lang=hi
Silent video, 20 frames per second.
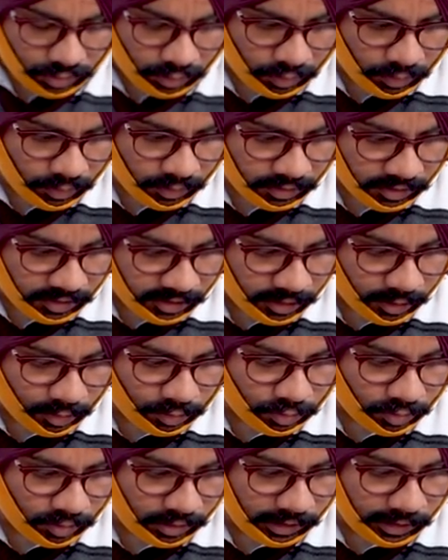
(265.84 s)
चलो ये
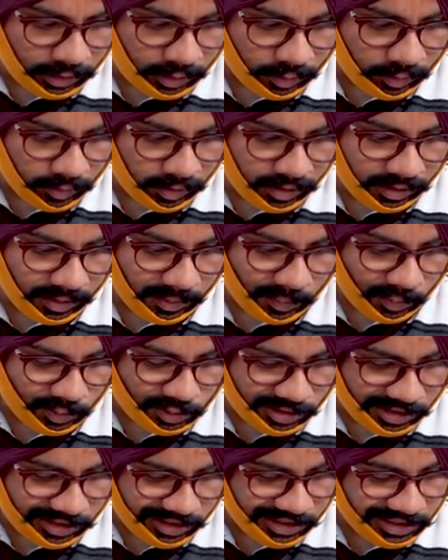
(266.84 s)
डाउट तो क्लियर हुआ
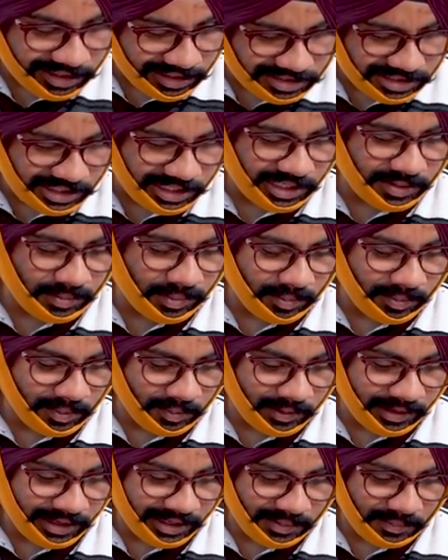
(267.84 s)
मुझे लगा ये अंजलि की मम्मी
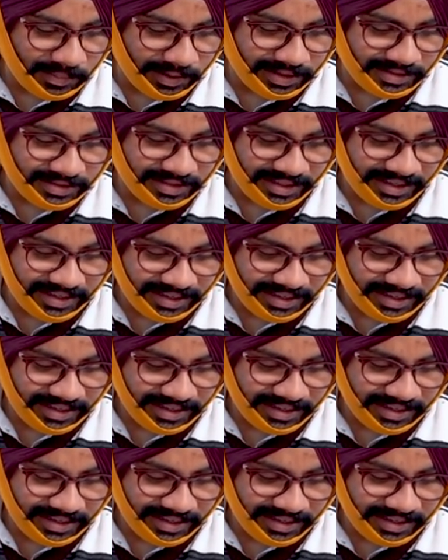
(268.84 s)
पे लाइन मारता